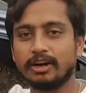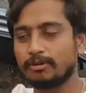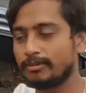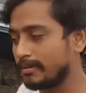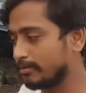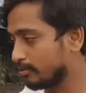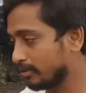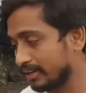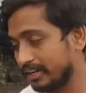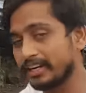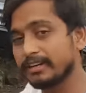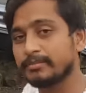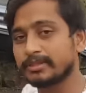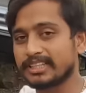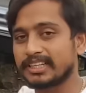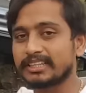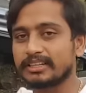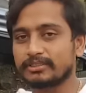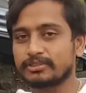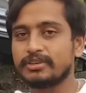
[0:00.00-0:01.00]
और मैं आपको ट्रिक
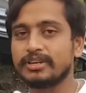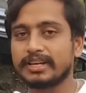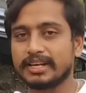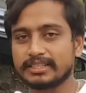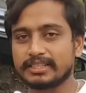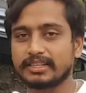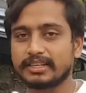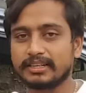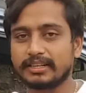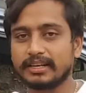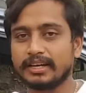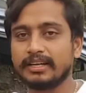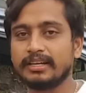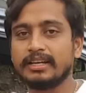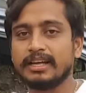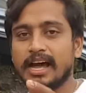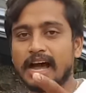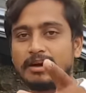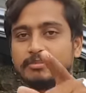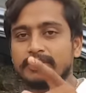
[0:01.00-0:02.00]
बताता हूँ एक्चुअली कैसा करना है
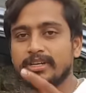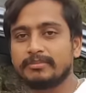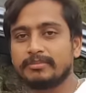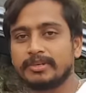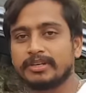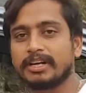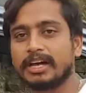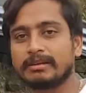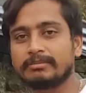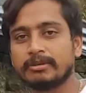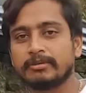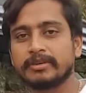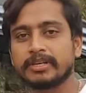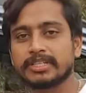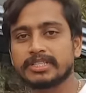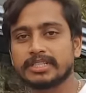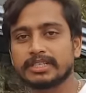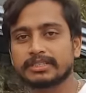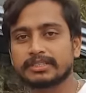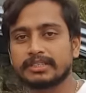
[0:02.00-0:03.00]
आप ये अपने घर में भी
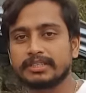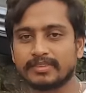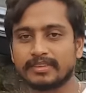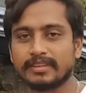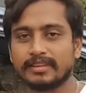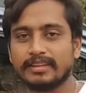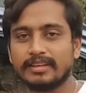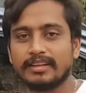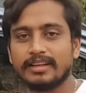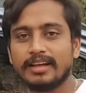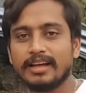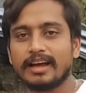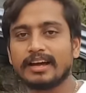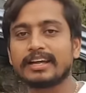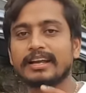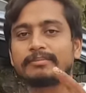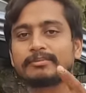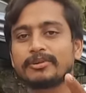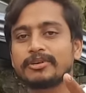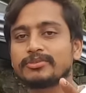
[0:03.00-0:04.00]
कर सकते हैं
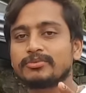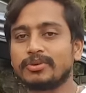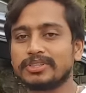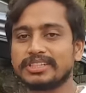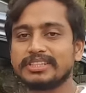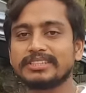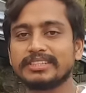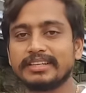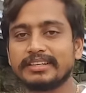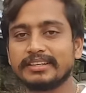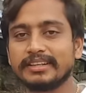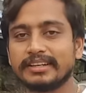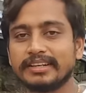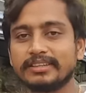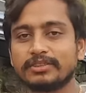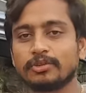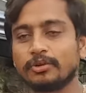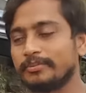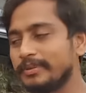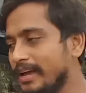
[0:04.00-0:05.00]
अगर आपके पास वॉशिंग सेंटर है
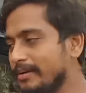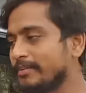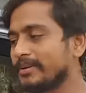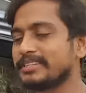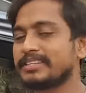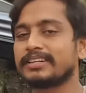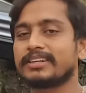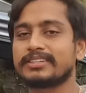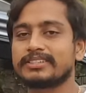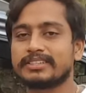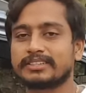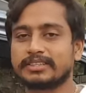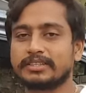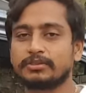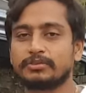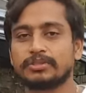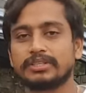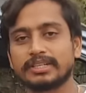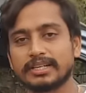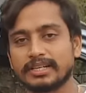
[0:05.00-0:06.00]
तो भी आप ऐसा कर सकते हैं
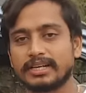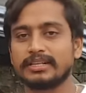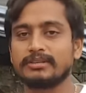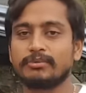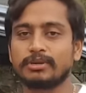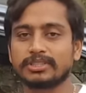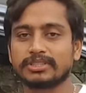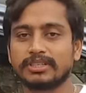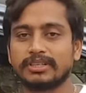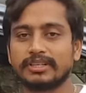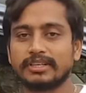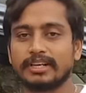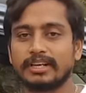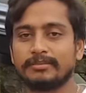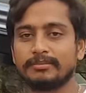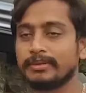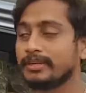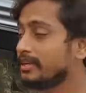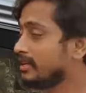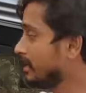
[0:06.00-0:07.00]
दूसरे गाड़ी वॉश करने के
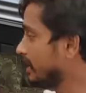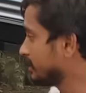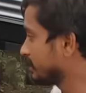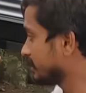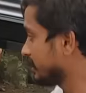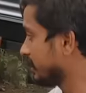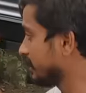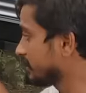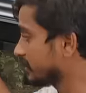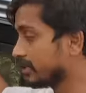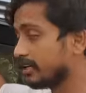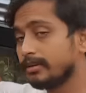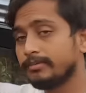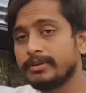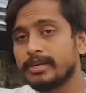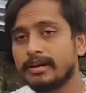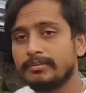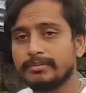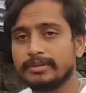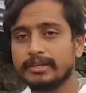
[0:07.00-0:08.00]
लिए भी ऐसा क्लीन करने
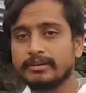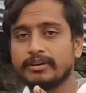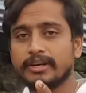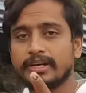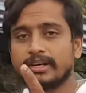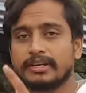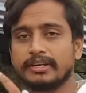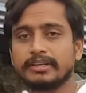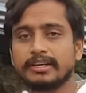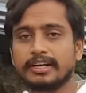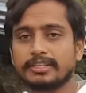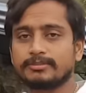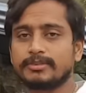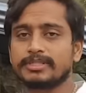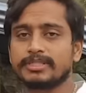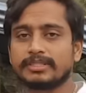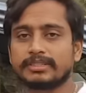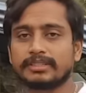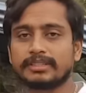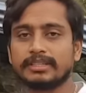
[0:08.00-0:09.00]
भी आप ये वाला ट्रिक आजमा
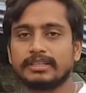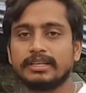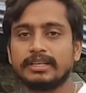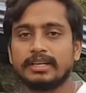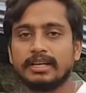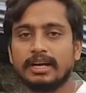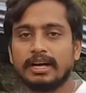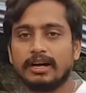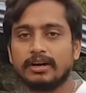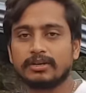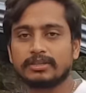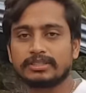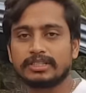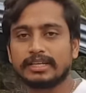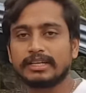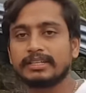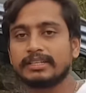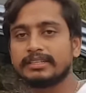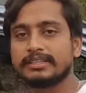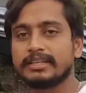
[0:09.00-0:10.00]
सकते हैं और
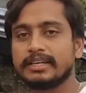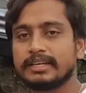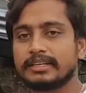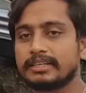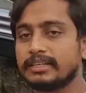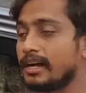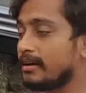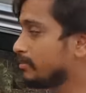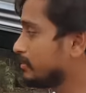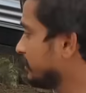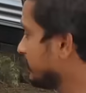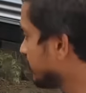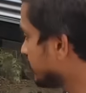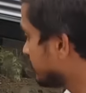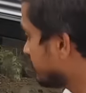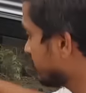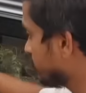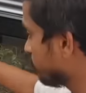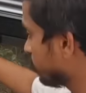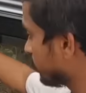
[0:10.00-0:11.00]
सेकंड थिंग ये है कि आप ये
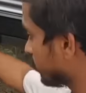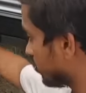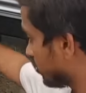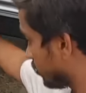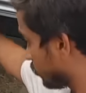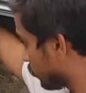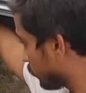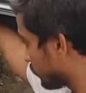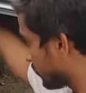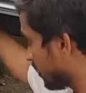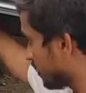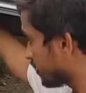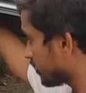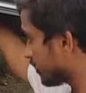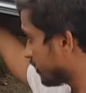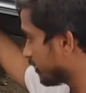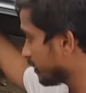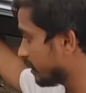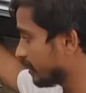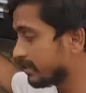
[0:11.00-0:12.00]
रूफ़ क्लीन
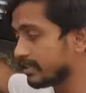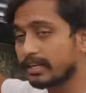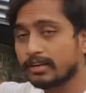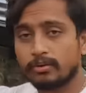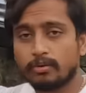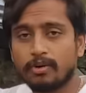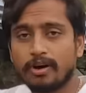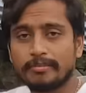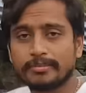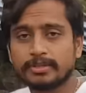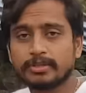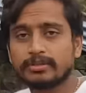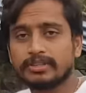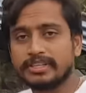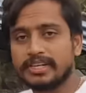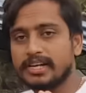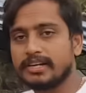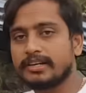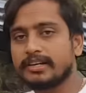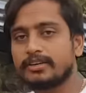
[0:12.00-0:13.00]
करने के लिए इधर गोवा में तो
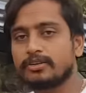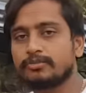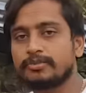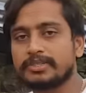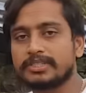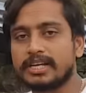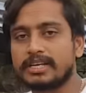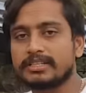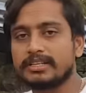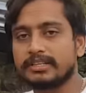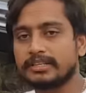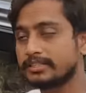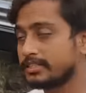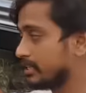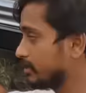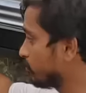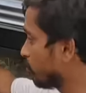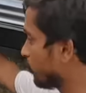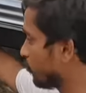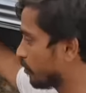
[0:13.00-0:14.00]
थ्री हंड्रेड रुपीज़ चार्ज लेते हैं
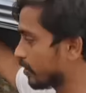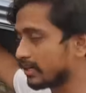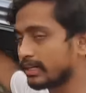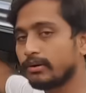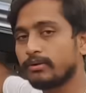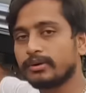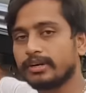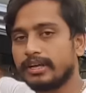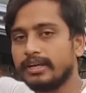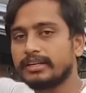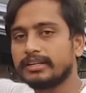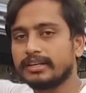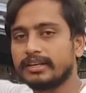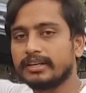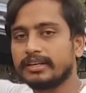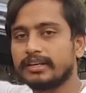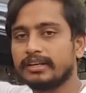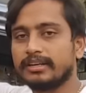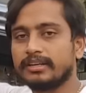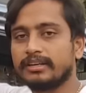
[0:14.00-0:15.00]
सिर्फ वो ऊपर का वो क्लीन
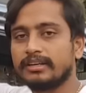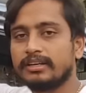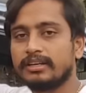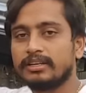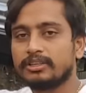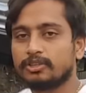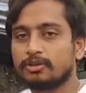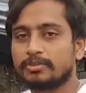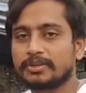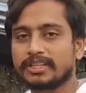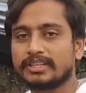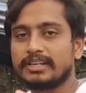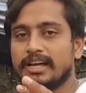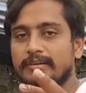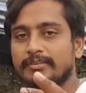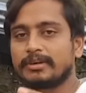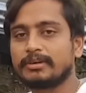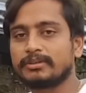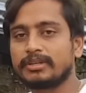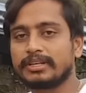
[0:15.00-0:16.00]
करने के लिए तो पता नहीं
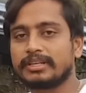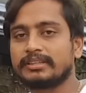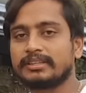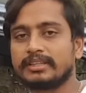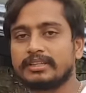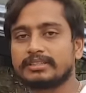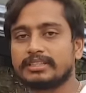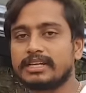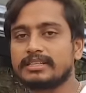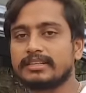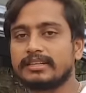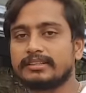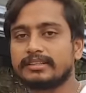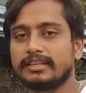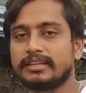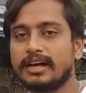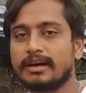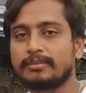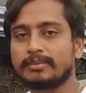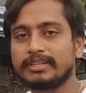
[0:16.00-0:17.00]
आपके उधर कितना चार्ज लेता
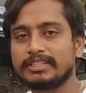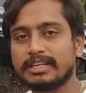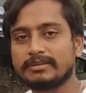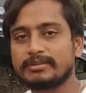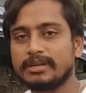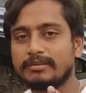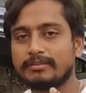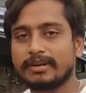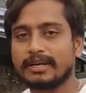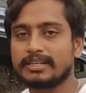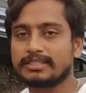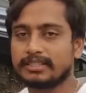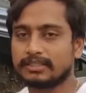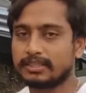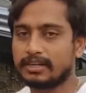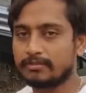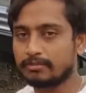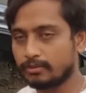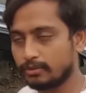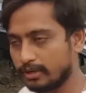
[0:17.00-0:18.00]
है आपके हिसाब से आप लगा
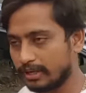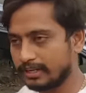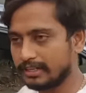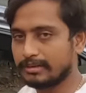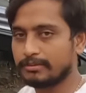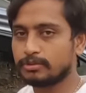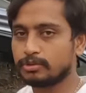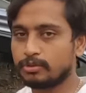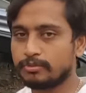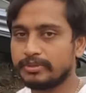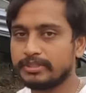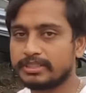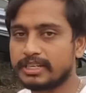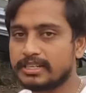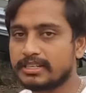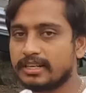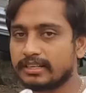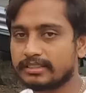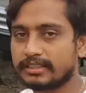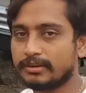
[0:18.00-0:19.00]
सकते हैं आपको एरिया में जो भी
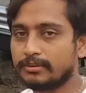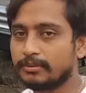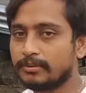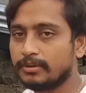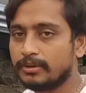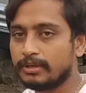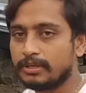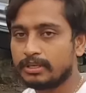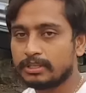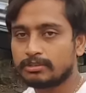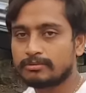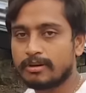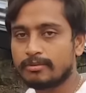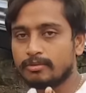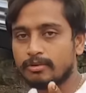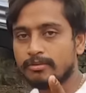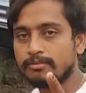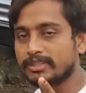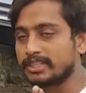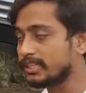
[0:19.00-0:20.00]
चार्ज लगता है वो तो मैं
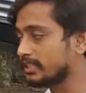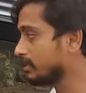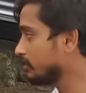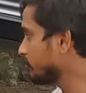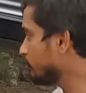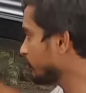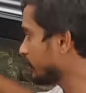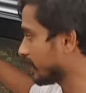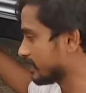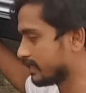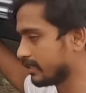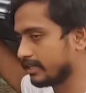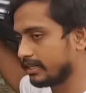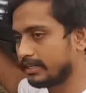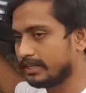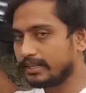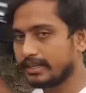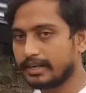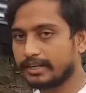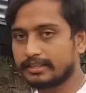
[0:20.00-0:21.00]
आपको भी बताता हूँ वो कैसा
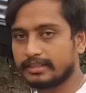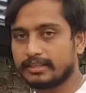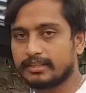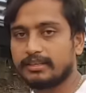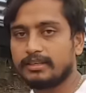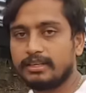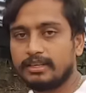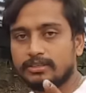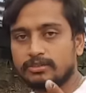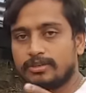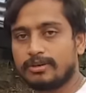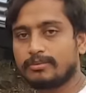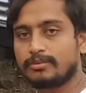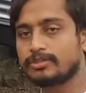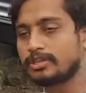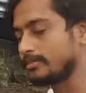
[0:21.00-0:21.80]
करने का रहता है तो आपको